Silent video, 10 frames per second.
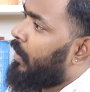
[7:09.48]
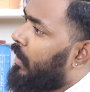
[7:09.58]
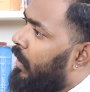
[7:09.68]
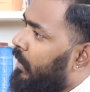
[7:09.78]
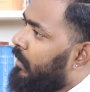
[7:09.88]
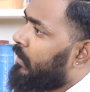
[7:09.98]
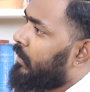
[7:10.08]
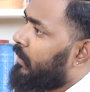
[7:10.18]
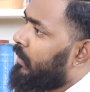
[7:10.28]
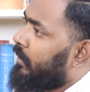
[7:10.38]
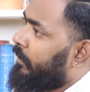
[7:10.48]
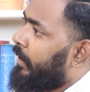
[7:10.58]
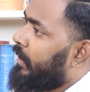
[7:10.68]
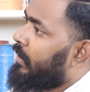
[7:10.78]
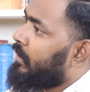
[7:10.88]
மாநாடு
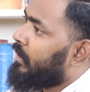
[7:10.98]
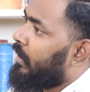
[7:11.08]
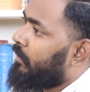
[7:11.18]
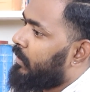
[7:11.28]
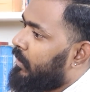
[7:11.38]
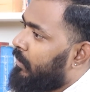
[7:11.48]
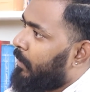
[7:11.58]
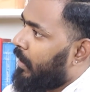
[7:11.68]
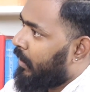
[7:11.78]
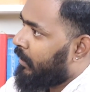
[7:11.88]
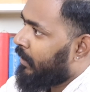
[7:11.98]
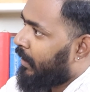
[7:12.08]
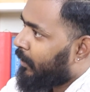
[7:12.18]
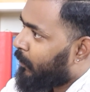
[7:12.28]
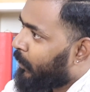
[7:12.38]
வெஹிக்கிள்ஸ்லாம் வந்து மாநாடு
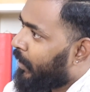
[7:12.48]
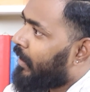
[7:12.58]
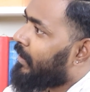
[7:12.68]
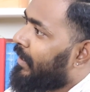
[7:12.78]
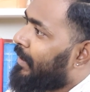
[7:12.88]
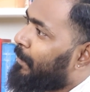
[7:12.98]
நடக்கக்கூடிய இடத்துல